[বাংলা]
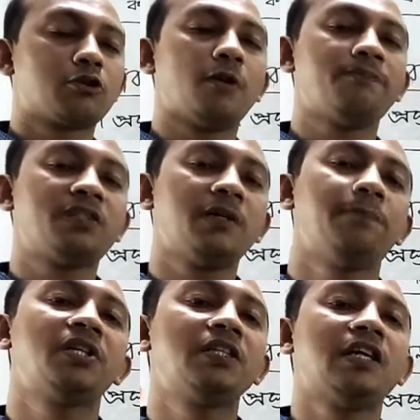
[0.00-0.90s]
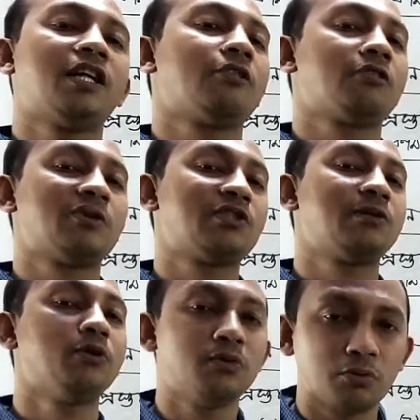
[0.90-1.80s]
সবচেয়ে বেশি জানার কথা হচ্ছে
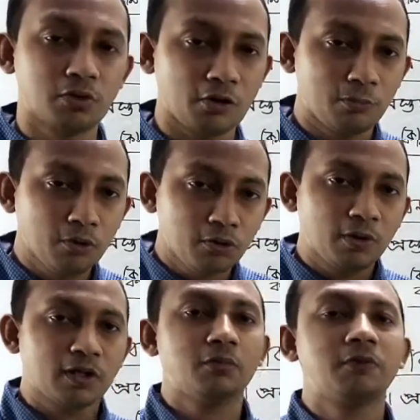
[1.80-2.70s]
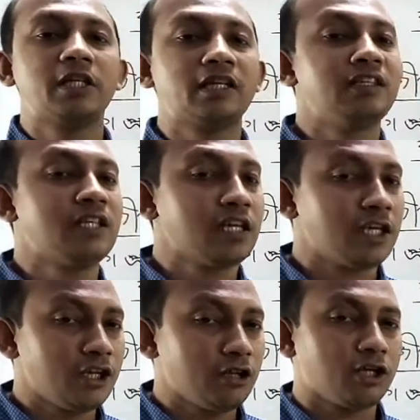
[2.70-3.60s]
বন্ধু কারণ বন্ধু বান্ধবদেরকে নিয়ে
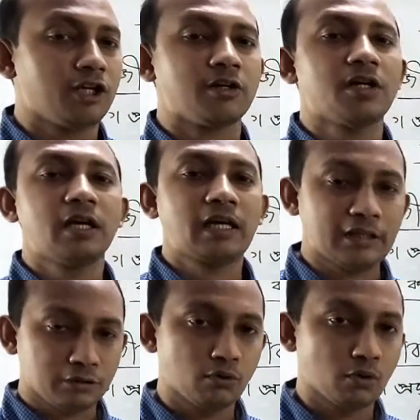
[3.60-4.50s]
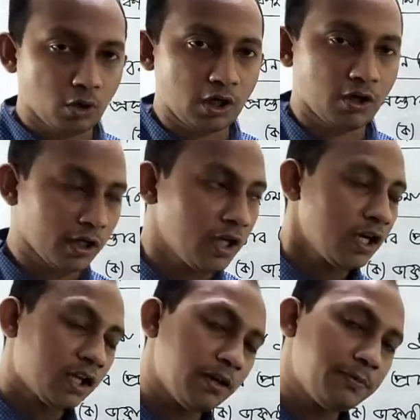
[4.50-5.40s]
এই ধরনের কাজগুলো করা হয়
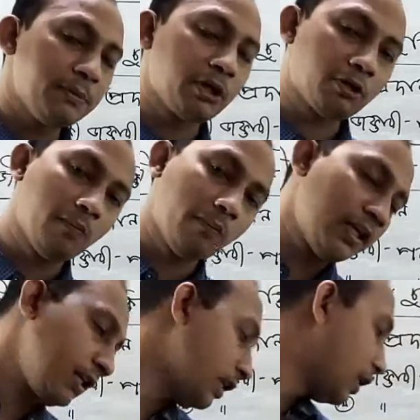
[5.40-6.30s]
তাহলে বিমা কোম্পানি